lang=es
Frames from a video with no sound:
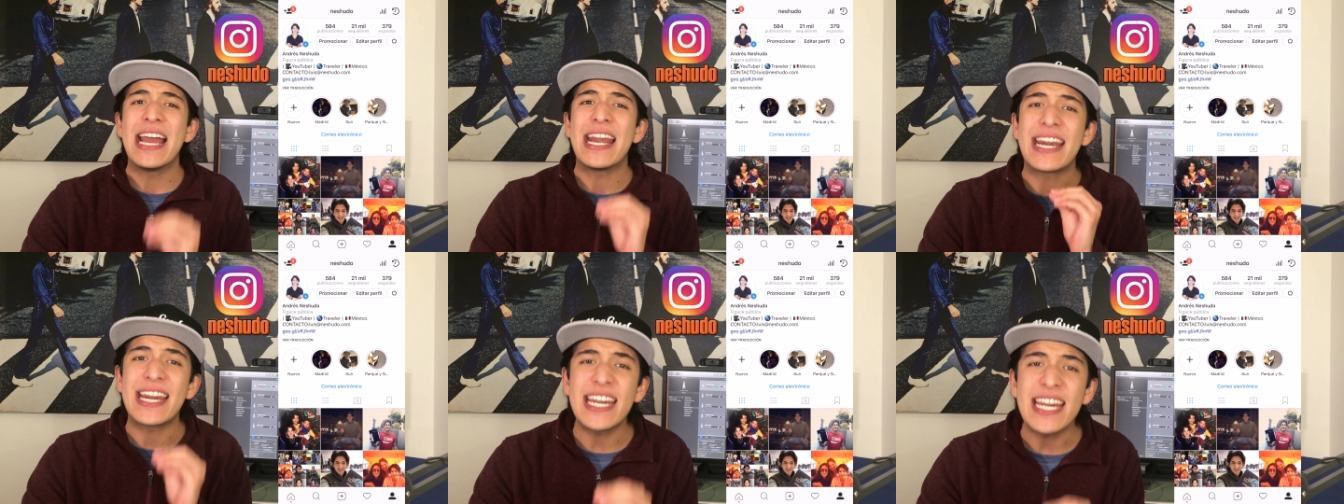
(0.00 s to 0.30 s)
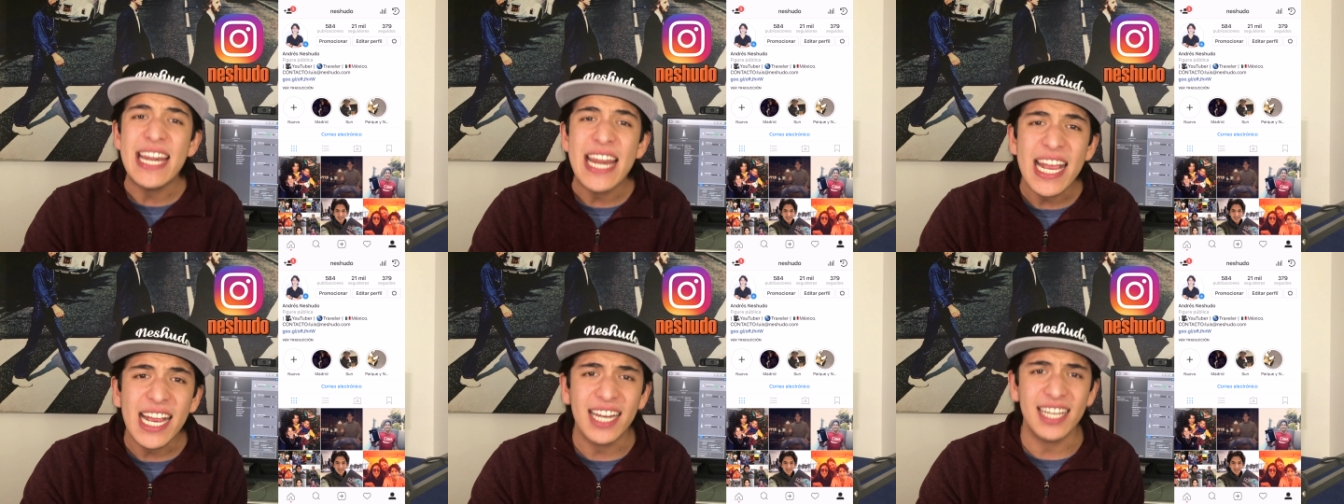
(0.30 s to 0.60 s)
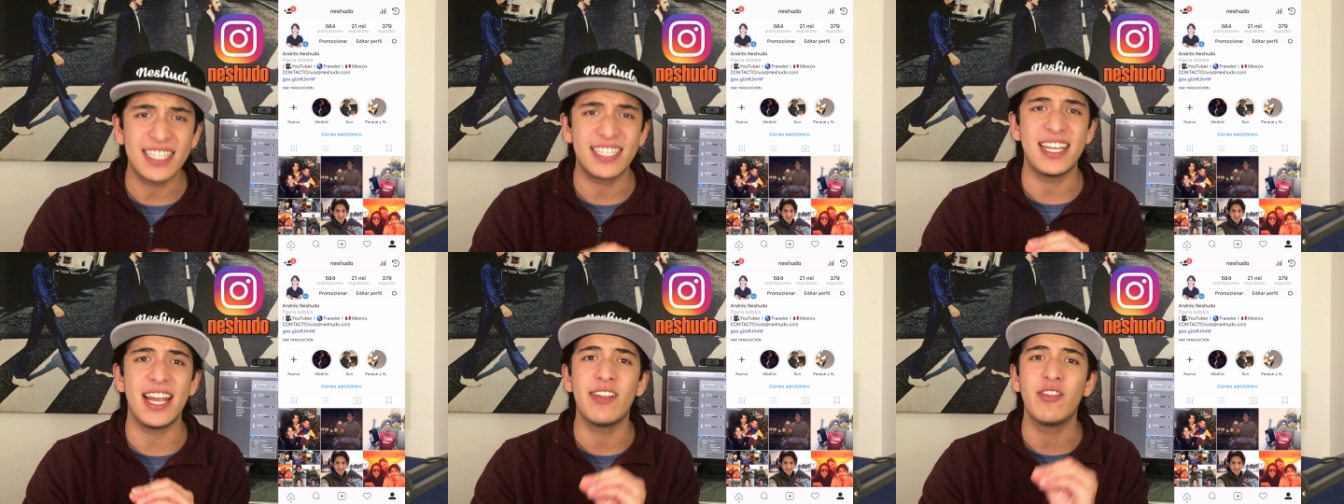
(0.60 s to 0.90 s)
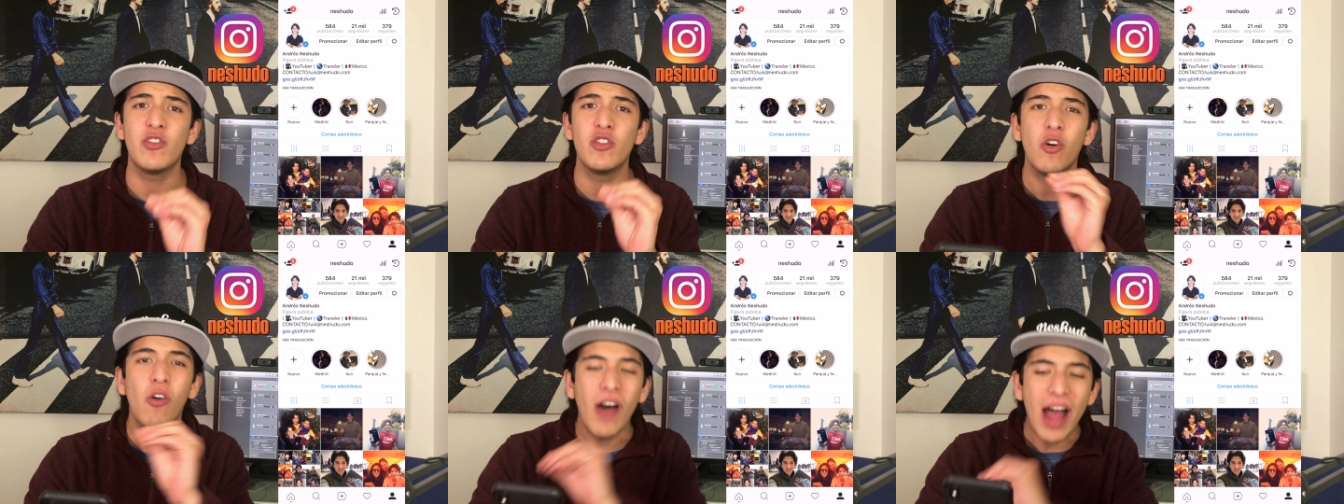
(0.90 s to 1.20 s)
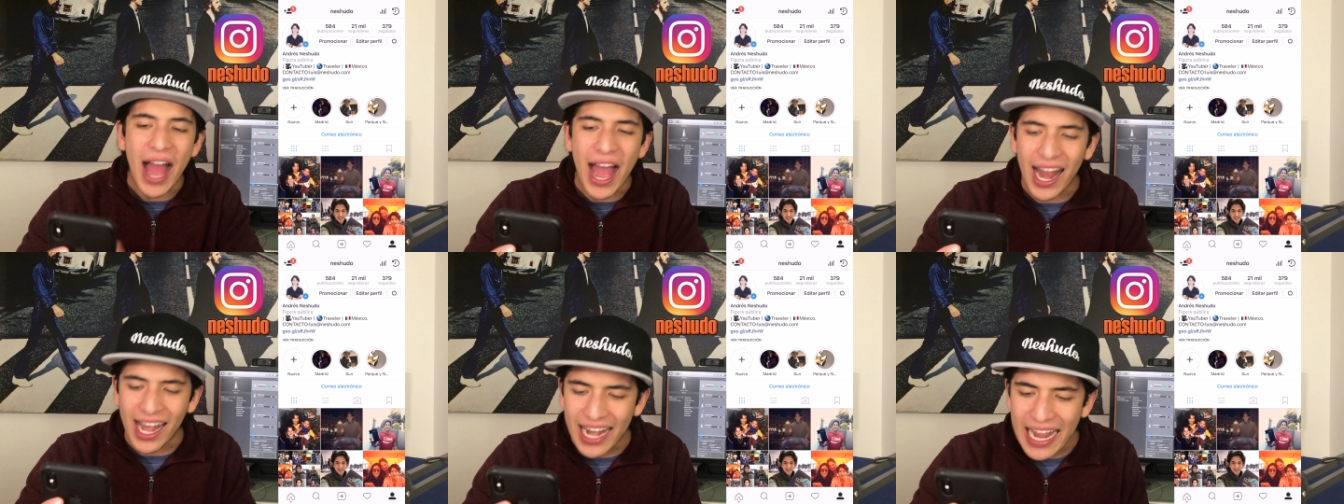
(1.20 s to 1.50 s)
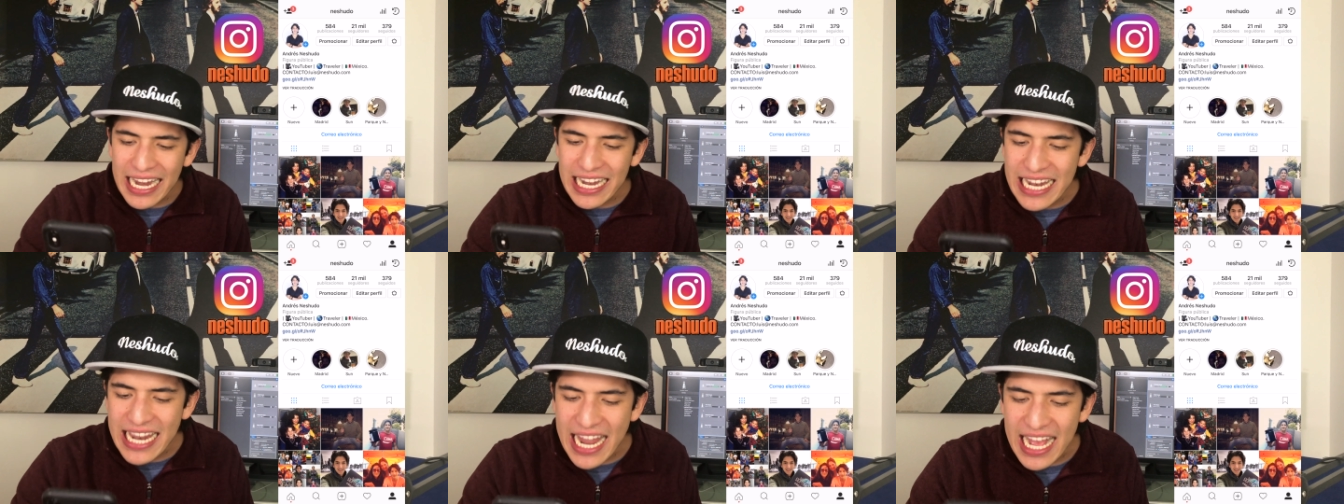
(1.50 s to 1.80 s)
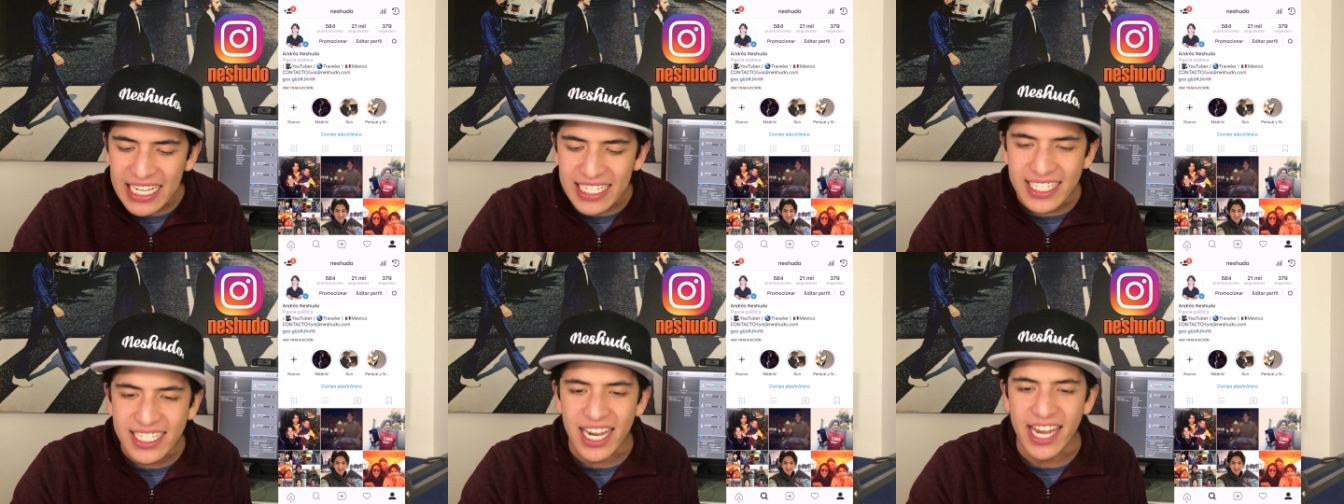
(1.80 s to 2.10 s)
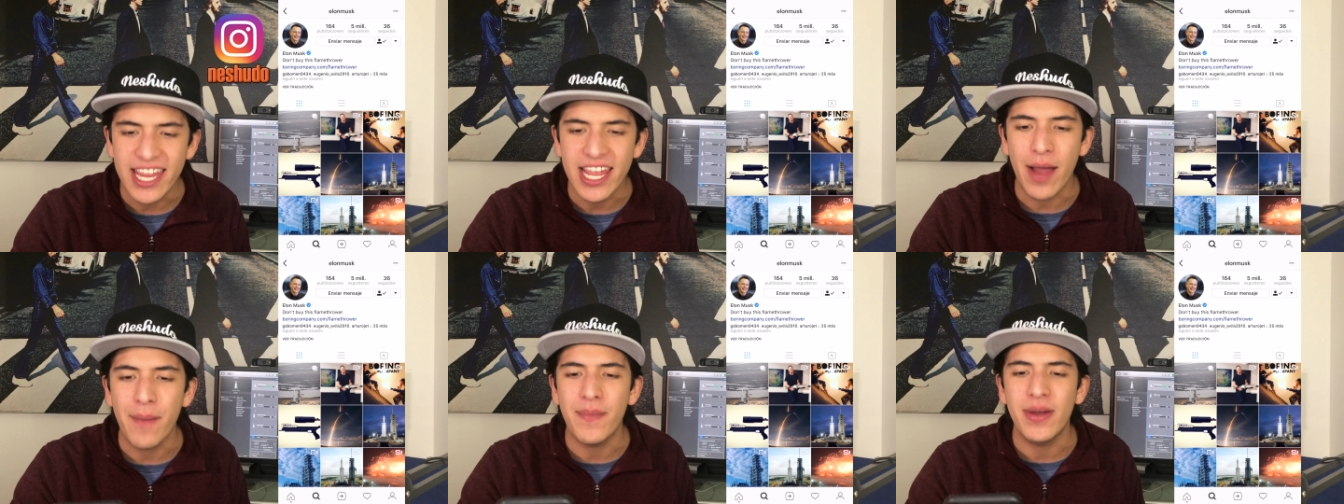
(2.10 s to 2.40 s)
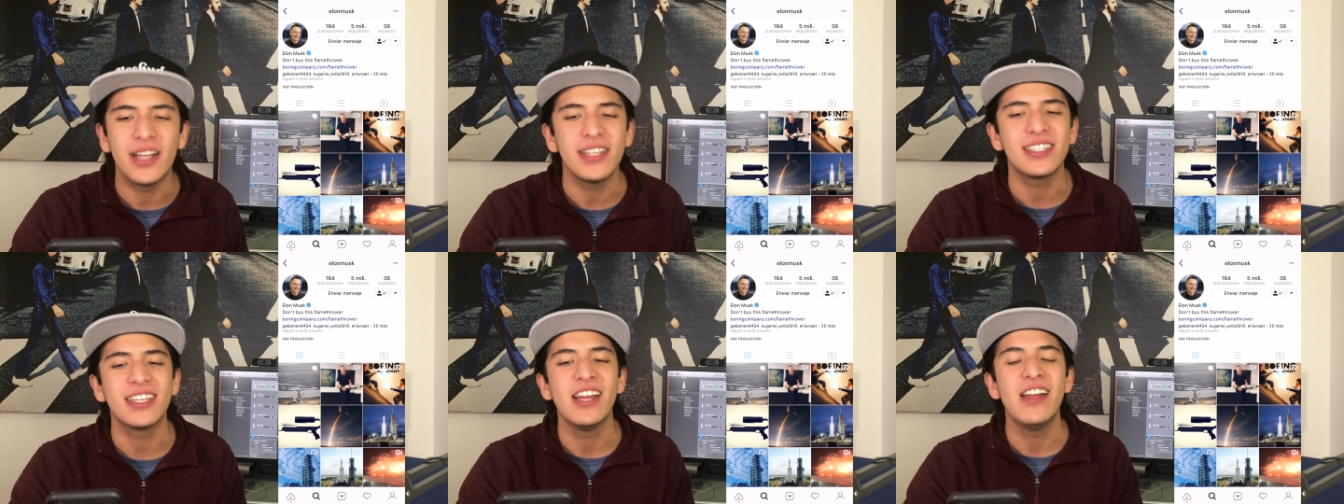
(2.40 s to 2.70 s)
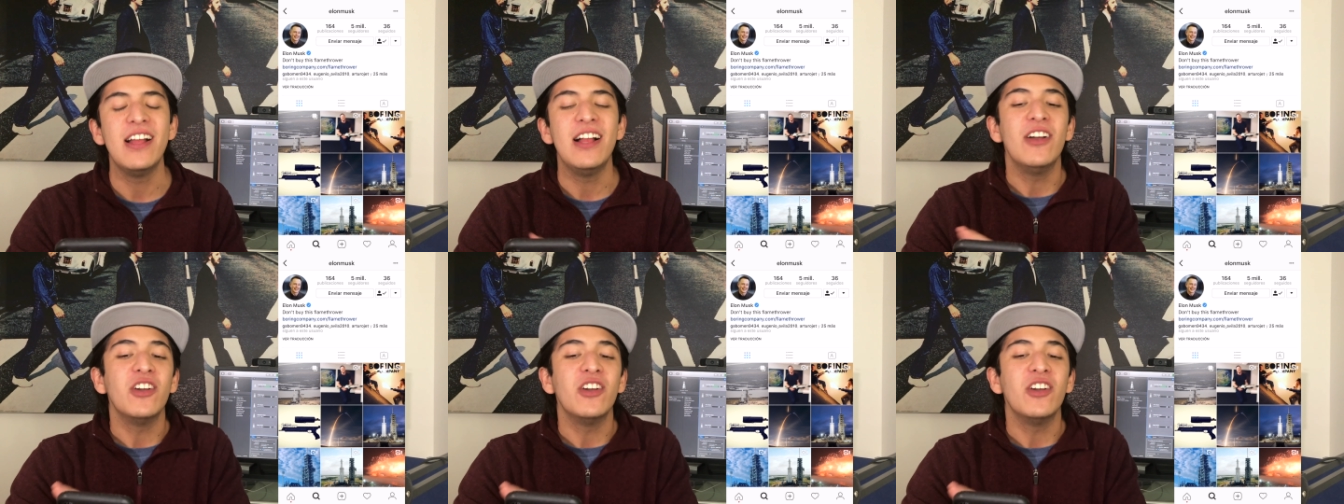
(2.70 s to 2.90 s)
regresando al lanzallamas,